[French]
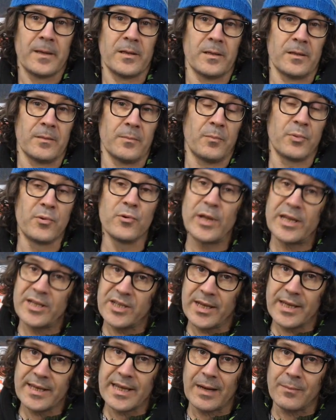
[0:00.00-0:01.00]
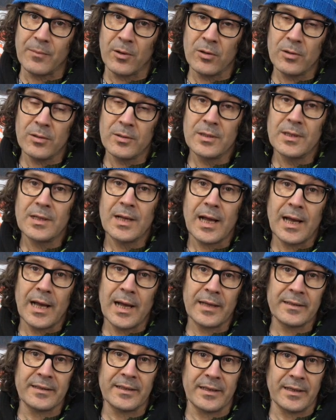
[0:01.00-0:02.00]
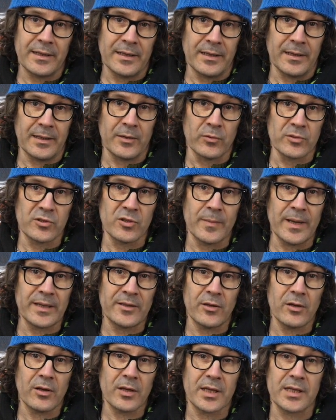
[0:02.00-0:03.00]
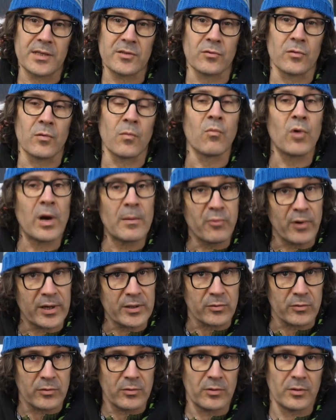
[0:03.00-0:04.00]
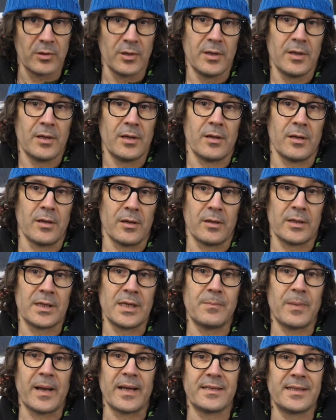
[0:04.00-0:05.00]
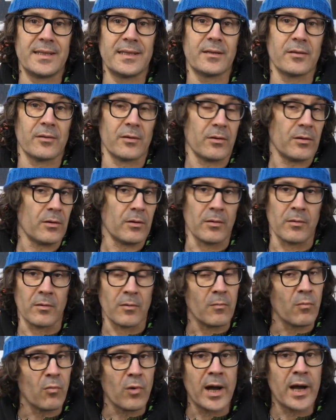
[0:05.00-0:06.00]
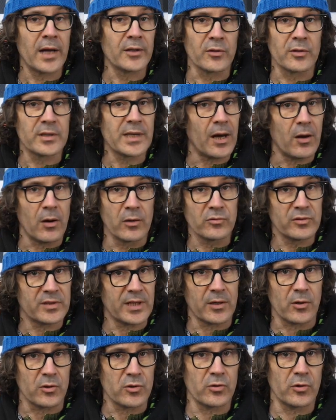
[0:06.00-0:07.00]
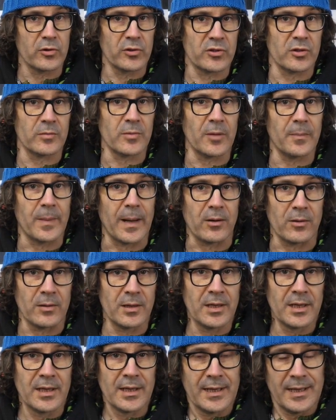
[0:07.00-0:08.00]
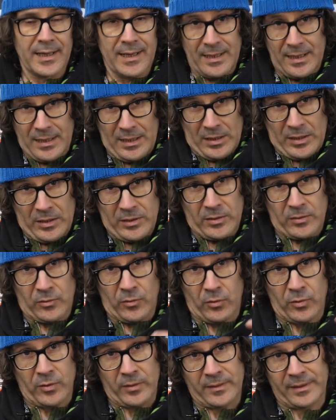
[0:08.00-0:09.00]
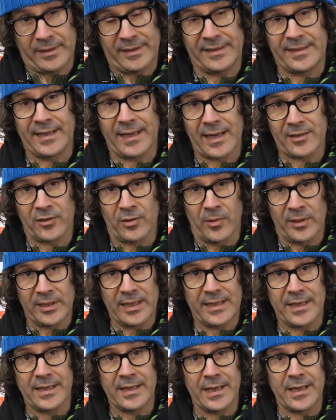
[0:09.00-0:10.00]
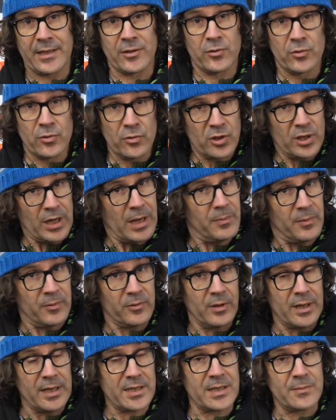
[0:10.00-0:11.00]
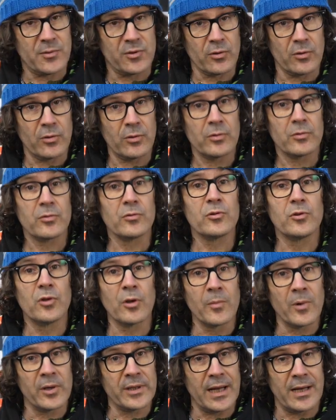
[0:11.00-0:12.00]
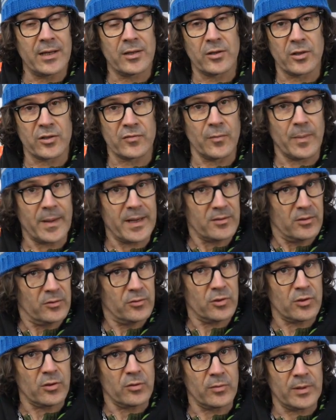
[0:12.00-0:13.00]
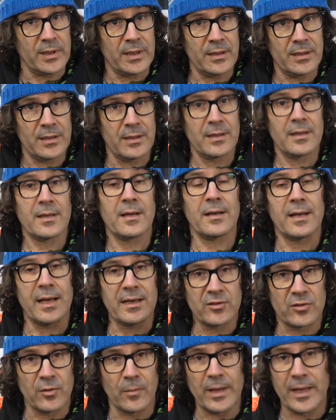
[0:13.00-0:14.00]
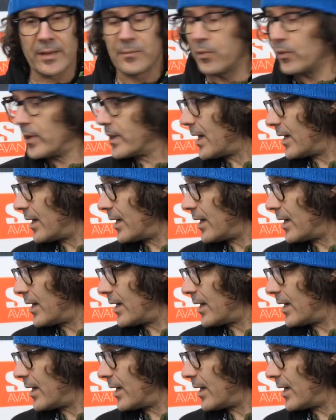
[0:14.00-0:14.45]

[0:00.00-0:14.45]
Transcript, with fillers: euh, plus légers également à des consommateurs qui sont moins pointus, qui pratiquent moins de 40 ou 50 jours de snowboard par an. Donc directement décliné du shape de la Gypso, deux modèles que je vous présente aujourd'hui, la Sobled pour les